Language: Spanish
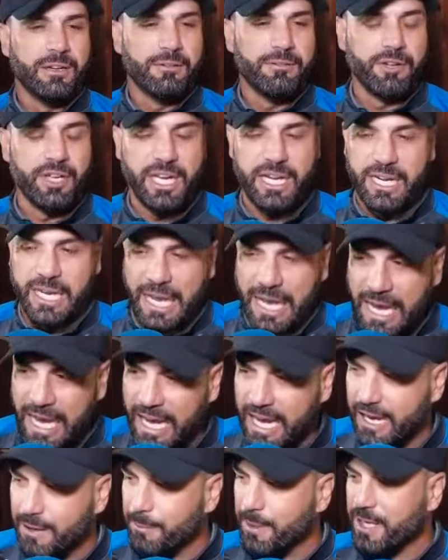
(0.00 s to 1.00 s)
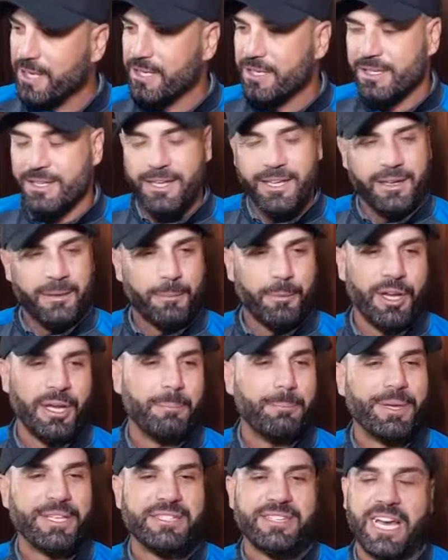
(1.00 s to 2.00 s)
voy a relajarme, voy a
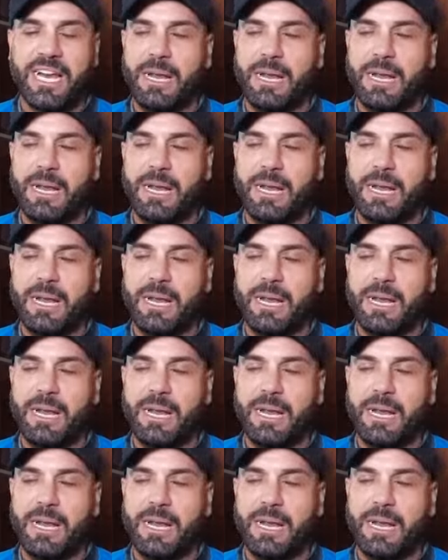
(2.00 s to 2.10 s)
empezar a